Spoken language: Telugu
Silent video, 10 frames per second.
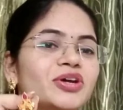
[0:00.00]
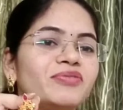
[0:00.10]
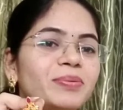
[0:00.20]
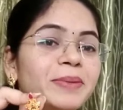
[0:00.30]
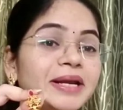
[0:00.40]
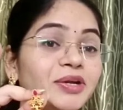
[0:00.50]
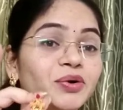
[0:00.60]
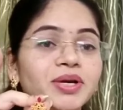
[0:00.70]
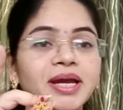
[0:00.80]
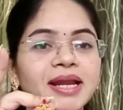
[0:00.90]
ఇవి
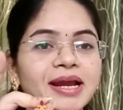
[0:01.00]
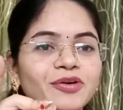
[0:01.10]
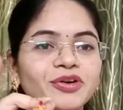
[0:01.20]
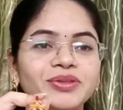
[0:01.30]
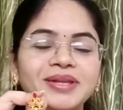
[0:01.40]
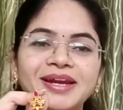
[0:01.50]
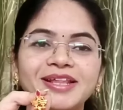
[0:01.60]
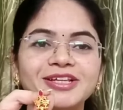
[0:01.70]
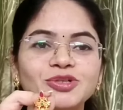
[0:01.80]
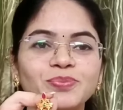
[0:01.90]
పెట్టుకుంటే ఎలా
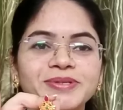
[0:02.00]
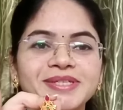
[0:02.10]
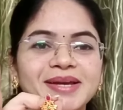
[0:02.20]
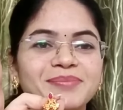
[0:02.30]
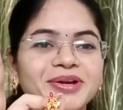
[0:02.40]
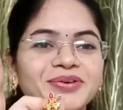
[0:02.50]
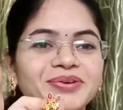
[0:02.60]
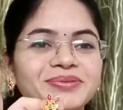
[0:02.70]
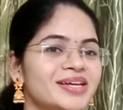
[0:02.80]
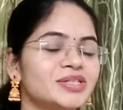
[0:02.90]
ఉంటుందనేది చూపిస్తాను మీకు
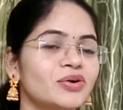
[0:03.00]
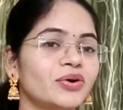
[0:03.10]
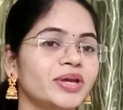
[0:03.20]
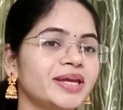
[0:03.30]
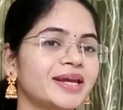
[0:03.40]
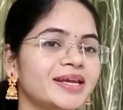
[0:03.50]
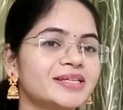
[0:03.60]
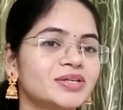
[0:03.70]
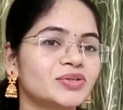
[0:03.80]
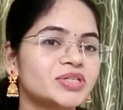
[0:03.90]
సో ఇయర్
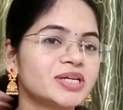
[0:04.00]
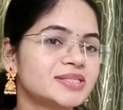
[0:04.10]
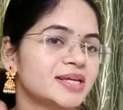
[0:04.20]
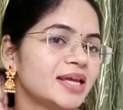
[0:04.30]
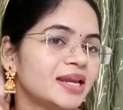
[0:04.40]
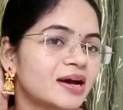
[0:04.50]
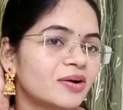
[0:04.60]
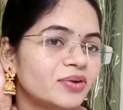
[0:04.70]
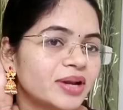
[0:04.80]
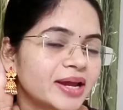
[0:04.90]
రింగ్స్ వచ్చేసి ఇలా
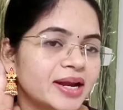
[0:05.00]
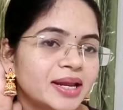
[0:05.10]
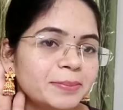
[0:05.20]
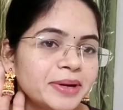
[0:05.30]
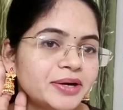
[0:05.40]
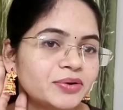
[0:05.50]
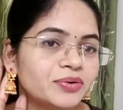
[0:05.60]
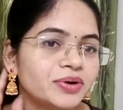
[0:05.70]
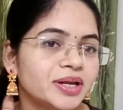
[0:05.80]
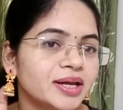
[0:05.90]
ఉన్నాయండి
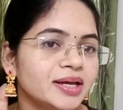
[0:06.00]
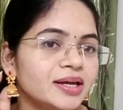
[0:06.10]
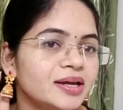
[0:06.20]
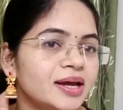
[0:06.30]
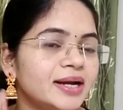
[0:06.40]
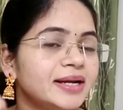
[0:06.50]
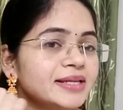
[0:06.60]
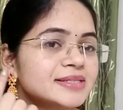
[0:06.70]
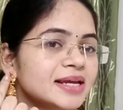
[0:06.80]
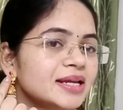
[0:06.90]
పెట్టుకుంటే
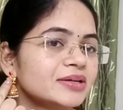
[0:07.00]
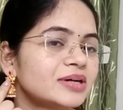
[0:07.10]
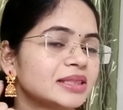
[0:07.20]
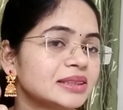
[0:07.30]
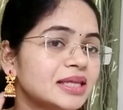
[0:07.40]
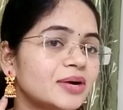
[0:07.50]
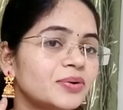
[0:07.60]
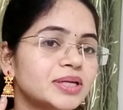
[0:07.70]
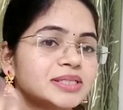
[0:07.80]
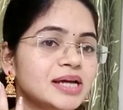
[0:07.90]
డిజైన్ అంతా
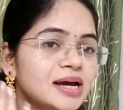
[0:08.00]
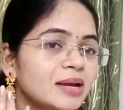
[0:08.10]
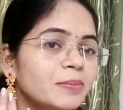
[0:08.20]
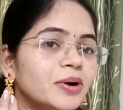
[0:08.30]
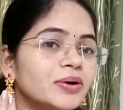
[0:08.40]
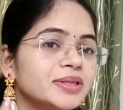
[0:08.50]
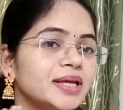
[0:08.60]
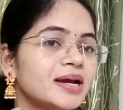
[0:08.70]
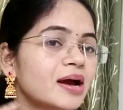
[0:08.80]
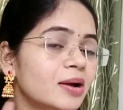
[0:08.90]
కూడా చాలా
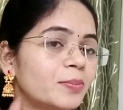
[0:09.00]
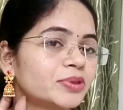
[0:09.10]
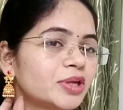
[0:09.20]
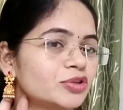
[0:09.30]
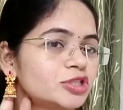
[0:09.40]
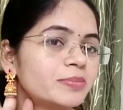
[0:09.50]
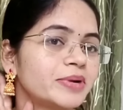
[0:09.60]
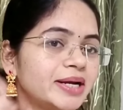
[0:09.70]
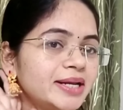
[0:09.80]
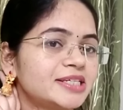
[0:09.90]
బాగుంది కాకపోతే కొంచెం
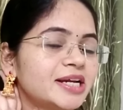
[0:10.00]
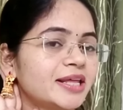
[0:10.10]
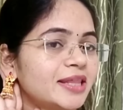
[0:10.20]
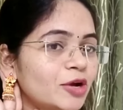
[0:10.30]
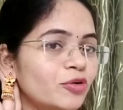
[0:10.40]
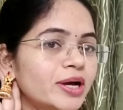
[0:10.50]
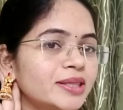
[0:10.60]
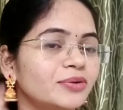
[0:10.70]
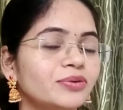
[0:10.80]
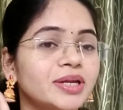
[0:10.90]
రెడ్డిష్ అనేది ఎక్కువగా
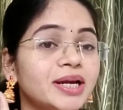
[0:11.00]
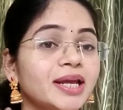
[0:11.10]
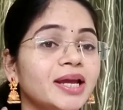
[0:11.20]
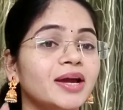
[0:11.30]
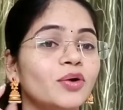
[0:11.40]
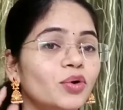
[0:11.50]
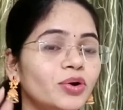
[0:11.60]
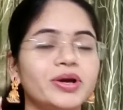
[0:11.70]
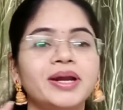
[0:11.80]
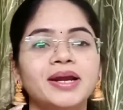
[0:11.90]
అయితే ఉందండి
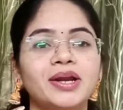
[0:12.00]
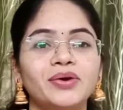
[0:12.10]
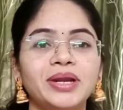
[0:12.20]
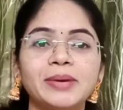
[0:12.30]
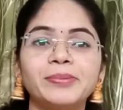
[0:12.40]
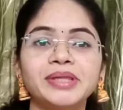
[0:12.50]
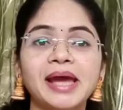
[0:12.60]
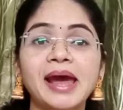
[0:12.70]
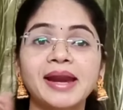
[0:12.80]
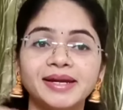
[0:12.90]
గోల్డ్ కలర్లో లేకపోతే
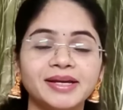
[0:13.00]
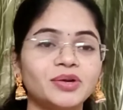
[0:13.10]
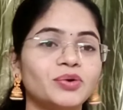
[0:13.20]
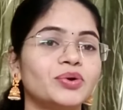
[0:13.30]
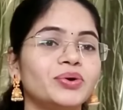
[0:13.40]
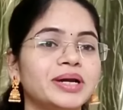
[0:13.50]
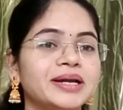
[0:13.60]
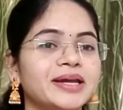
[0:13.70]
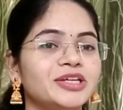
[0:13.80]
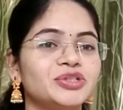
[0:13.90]
యాంటిక్ లుక్లో
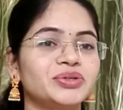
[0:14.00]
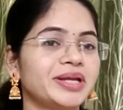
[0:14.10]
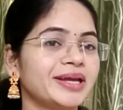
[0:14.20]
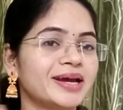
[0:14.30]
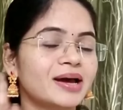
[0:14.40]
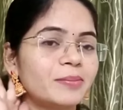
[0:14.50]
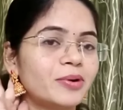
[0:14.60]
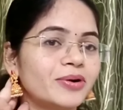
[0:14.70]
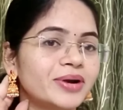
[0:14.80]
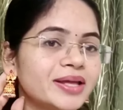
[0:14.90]
కనుక ఇచ్చుంటే ఇంకా
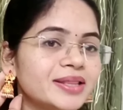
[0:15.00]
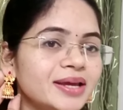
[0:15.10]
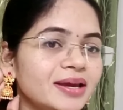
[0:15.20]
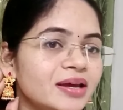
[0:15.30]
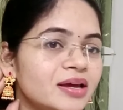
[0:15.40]
బాగుండేది